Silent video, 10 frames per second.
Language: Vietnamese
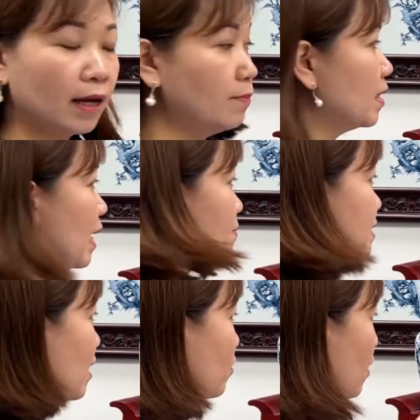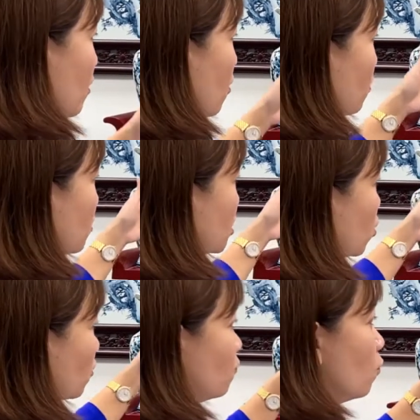Đấy, mình làm sao là lựa
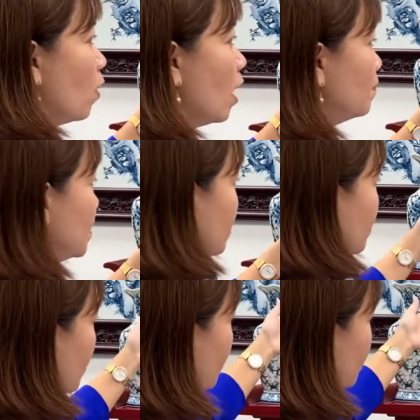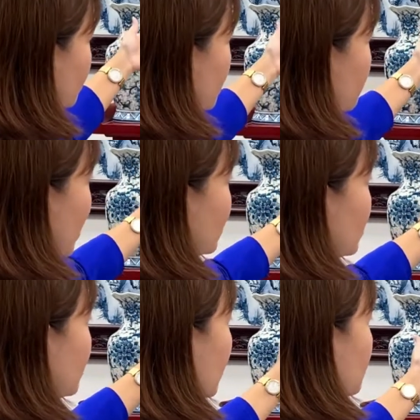chọn phù hợp nhất như trên ban
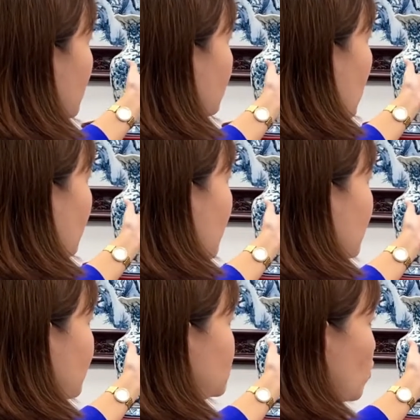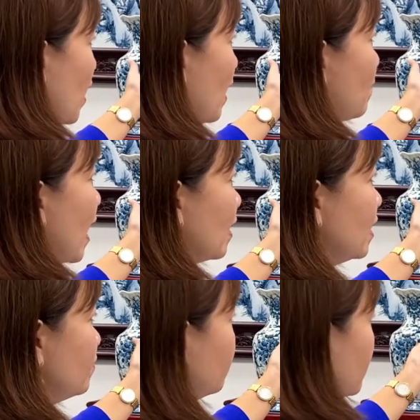đây em đang bày cặp chóe 3
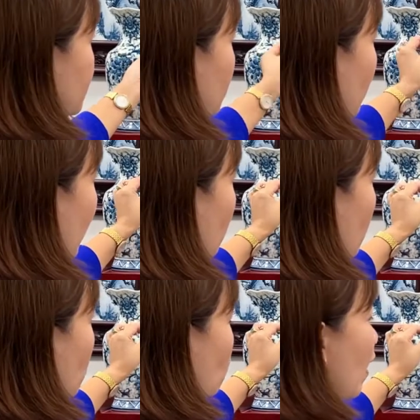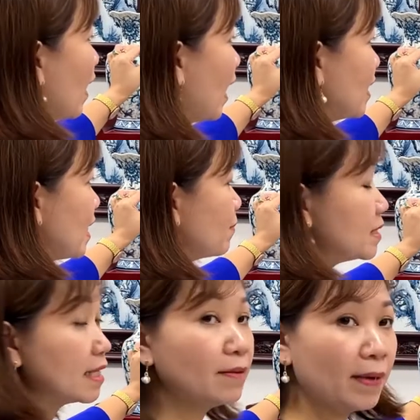lít với chiều cao khoảng
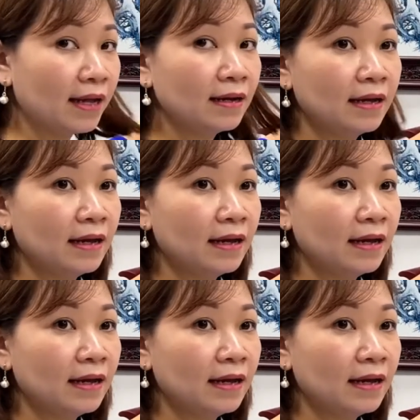25cm